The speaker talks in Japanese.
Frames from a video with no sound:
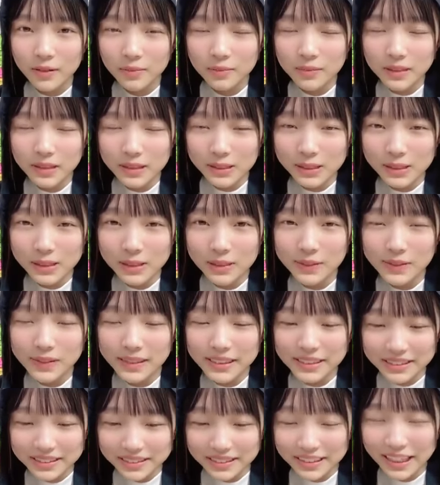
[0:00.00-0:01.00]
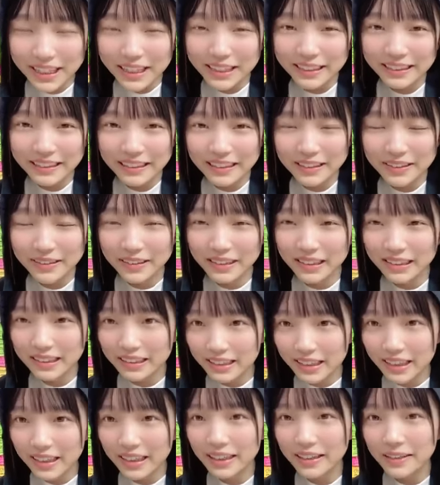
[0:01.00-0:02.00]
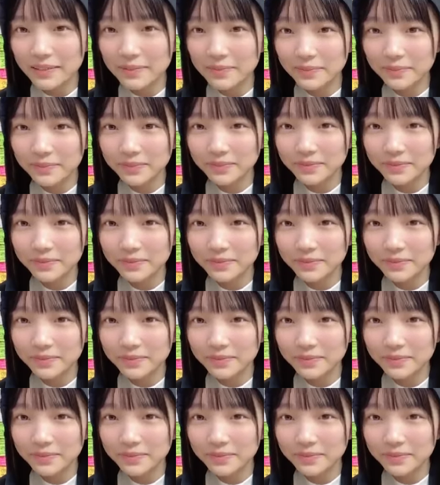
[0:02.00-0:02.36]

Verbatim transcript: 味噌汁美味しくないって言われて